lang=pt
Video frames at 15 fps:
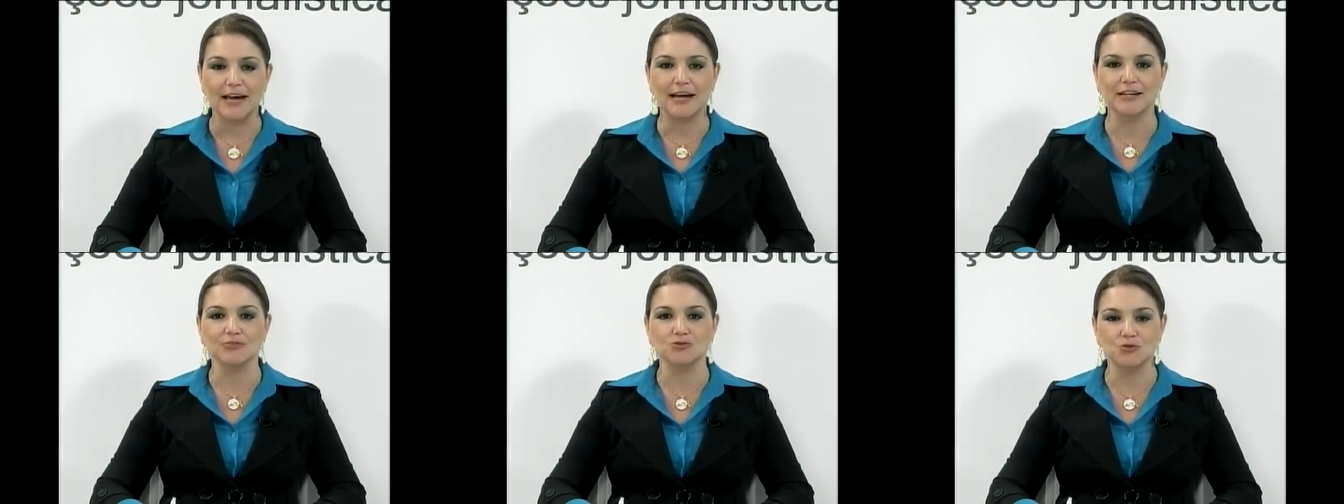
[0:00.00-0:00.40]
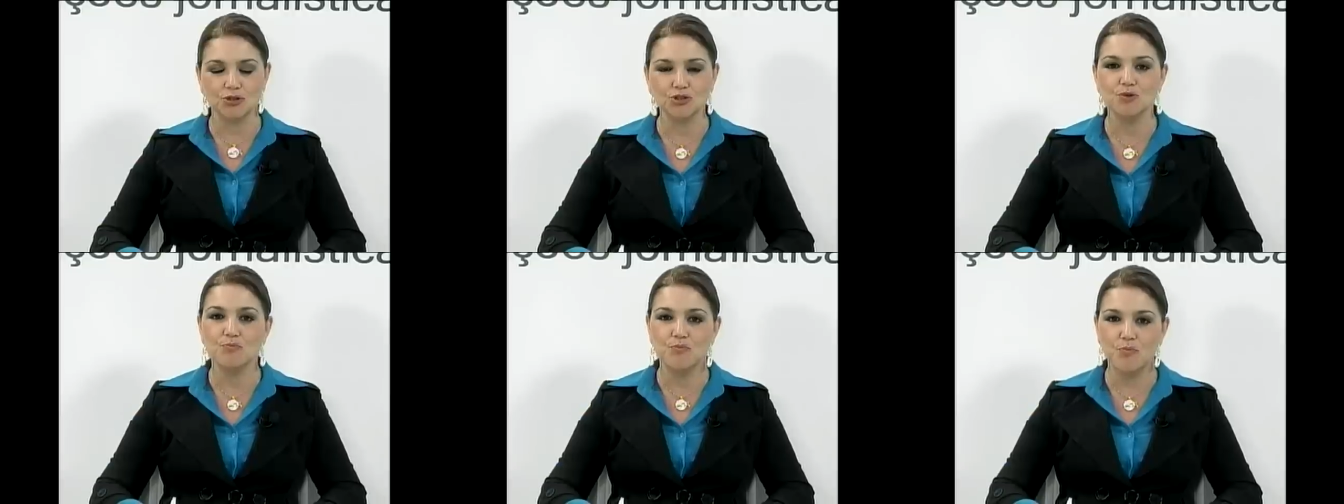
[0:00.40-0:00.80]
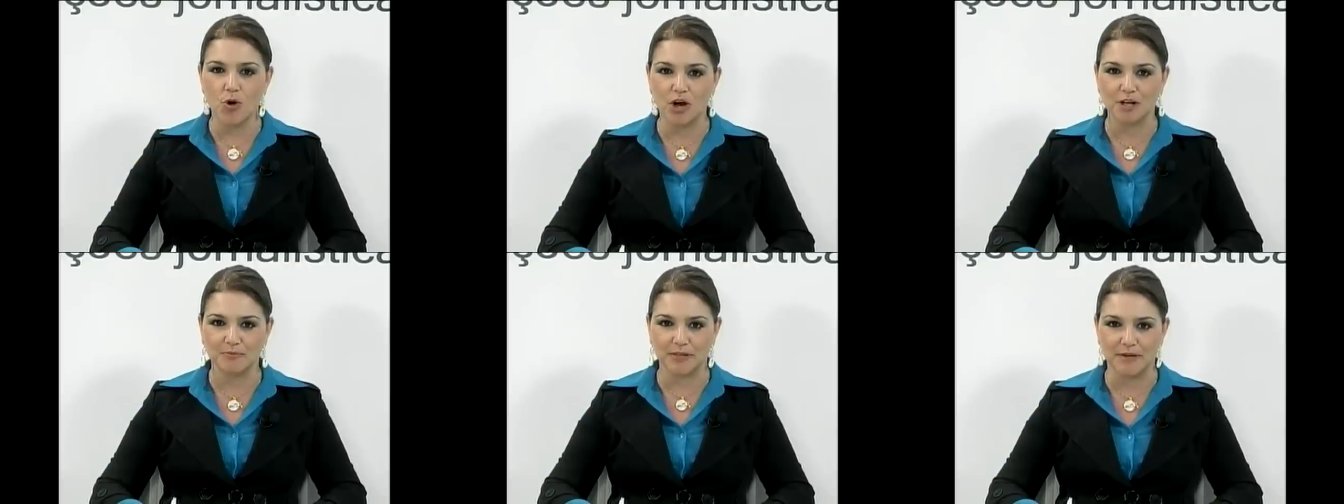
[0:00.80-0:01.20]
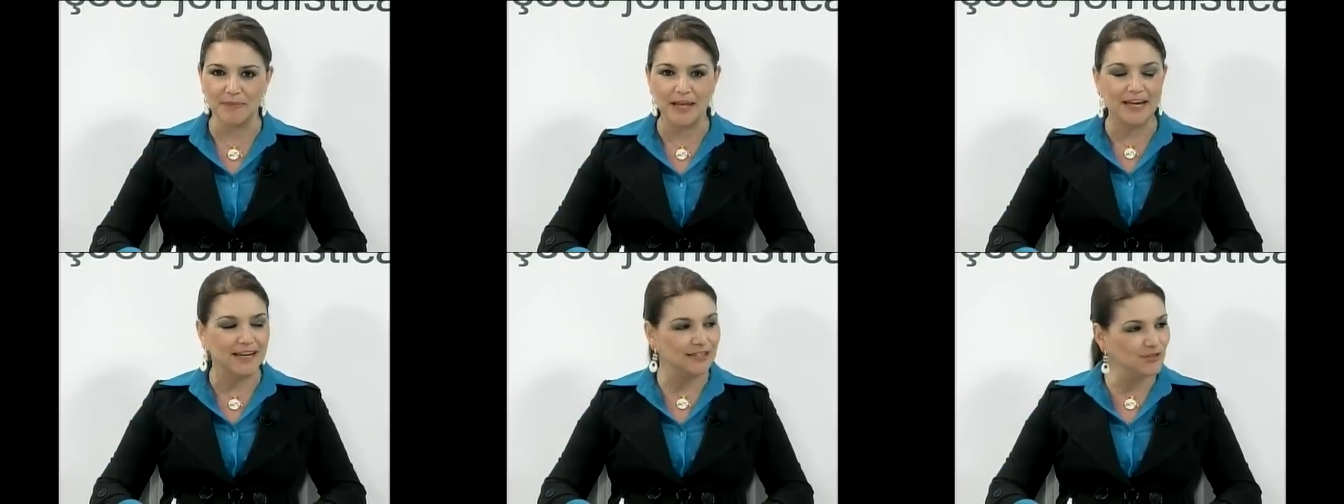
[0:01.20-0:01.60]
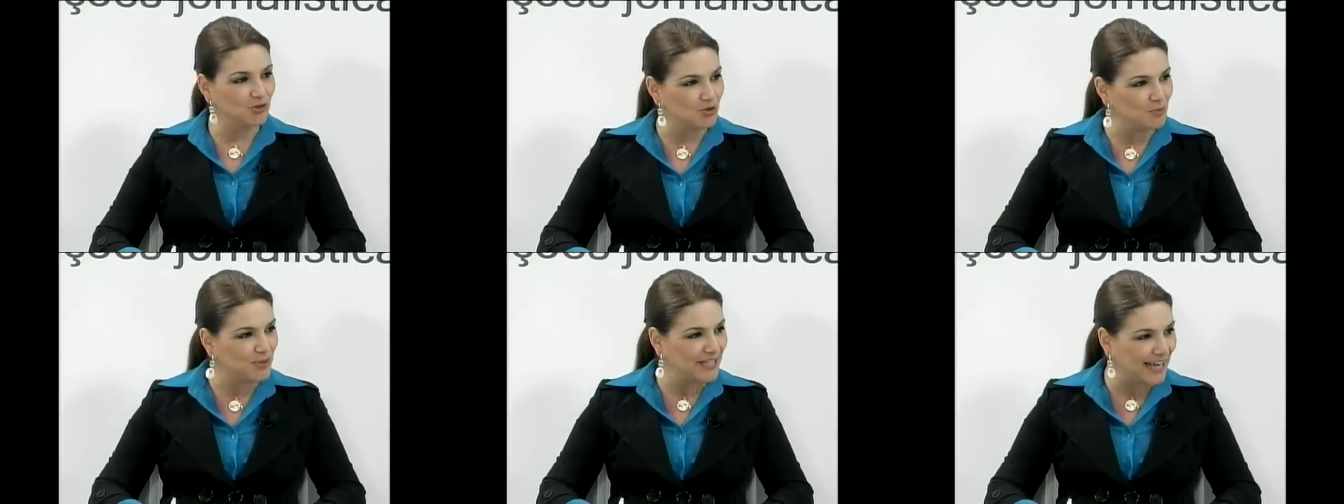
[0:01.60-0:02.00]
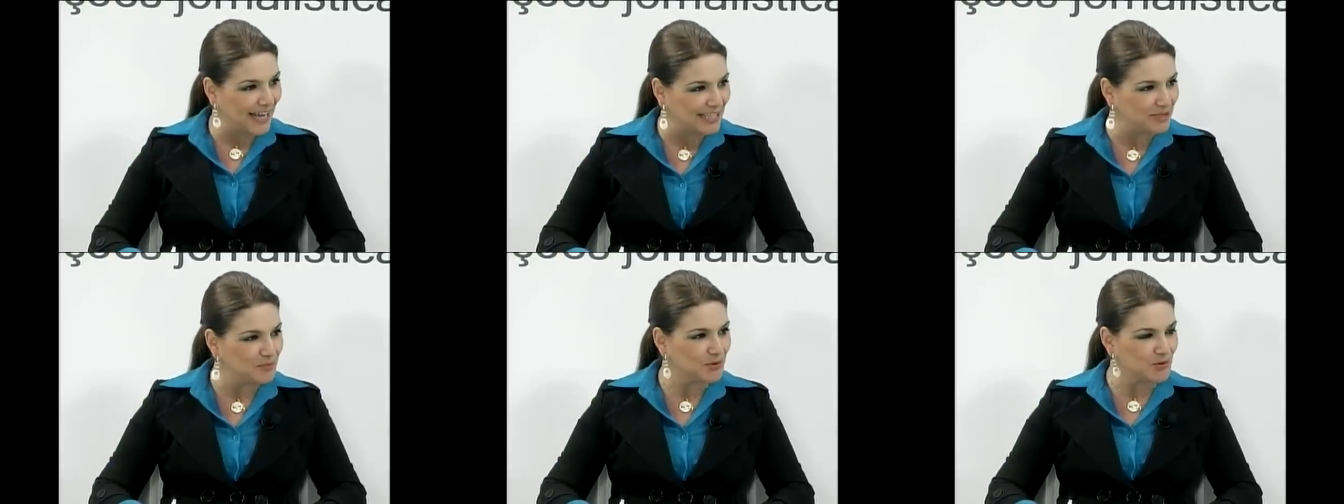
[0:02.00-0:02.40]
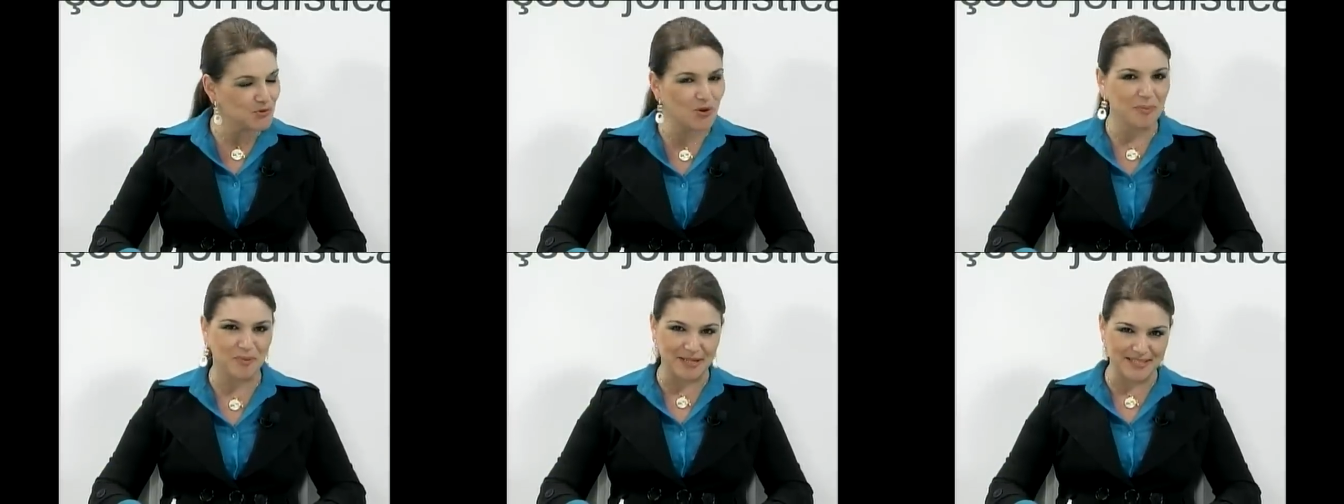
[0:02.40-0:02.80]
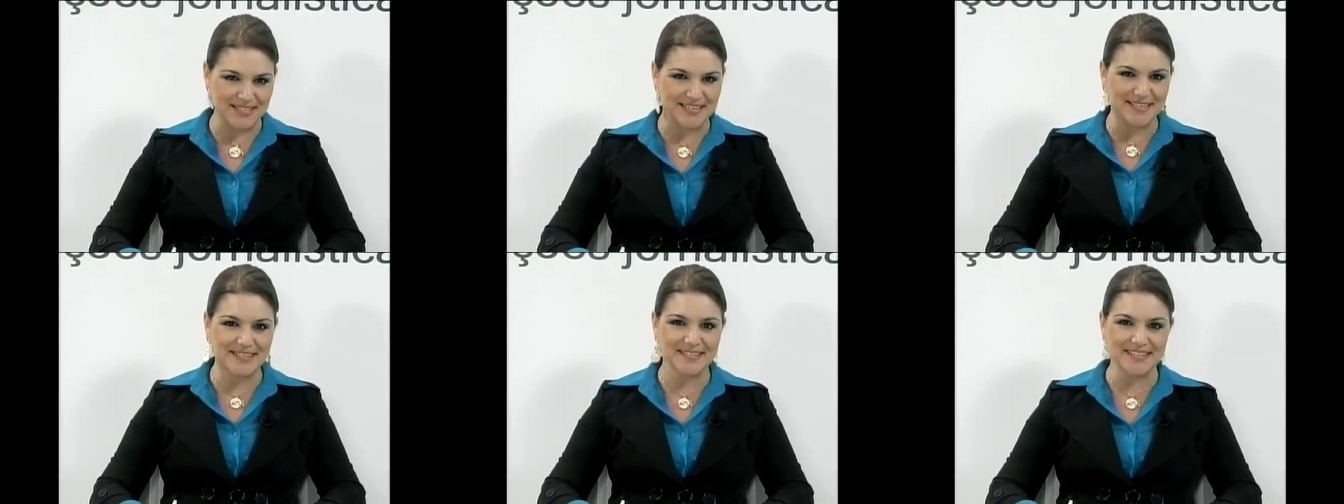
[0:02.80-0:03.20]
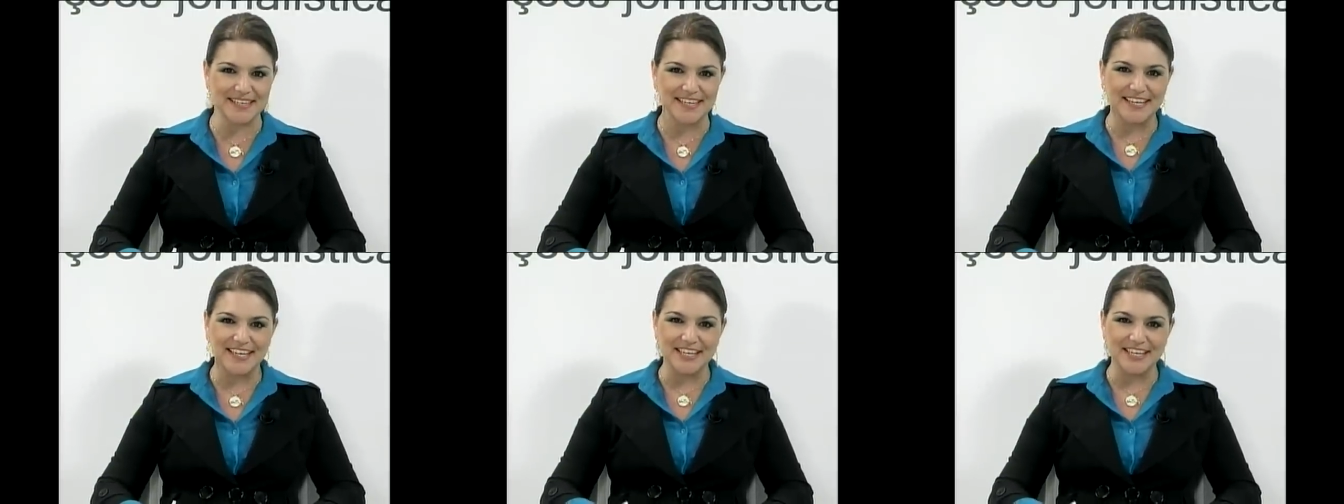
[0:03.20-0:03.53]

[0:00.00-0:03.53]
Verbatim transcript: Antônio Borba. Antônio, obrigada por sua presença